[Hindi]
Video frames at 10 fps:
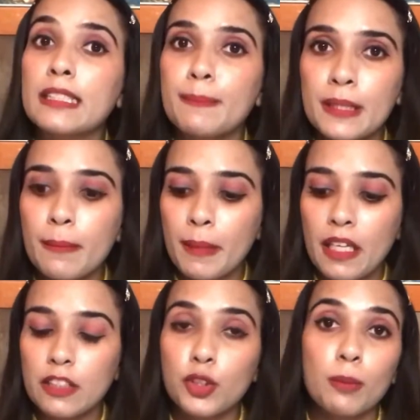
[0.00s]
सबसे
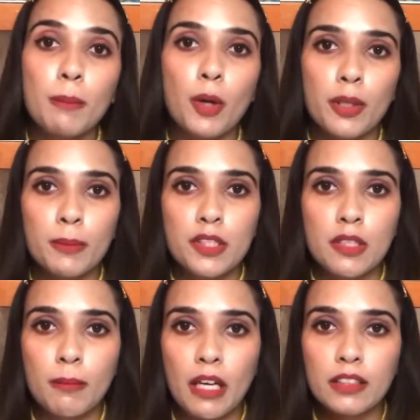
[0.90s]
पहले जो मैं बॉडी
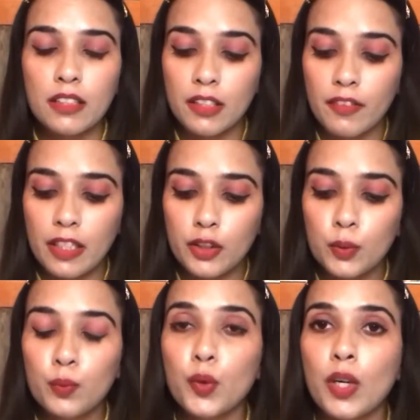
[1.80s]
मिस्ट की बात करने वाली
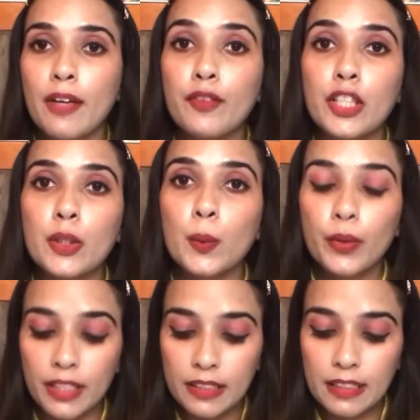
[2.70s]
हूँ वो है
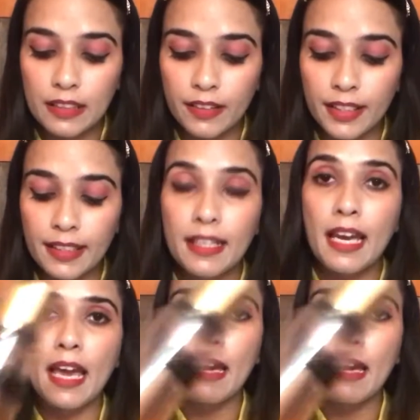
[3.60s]
विक्टोरिया सीक्रेट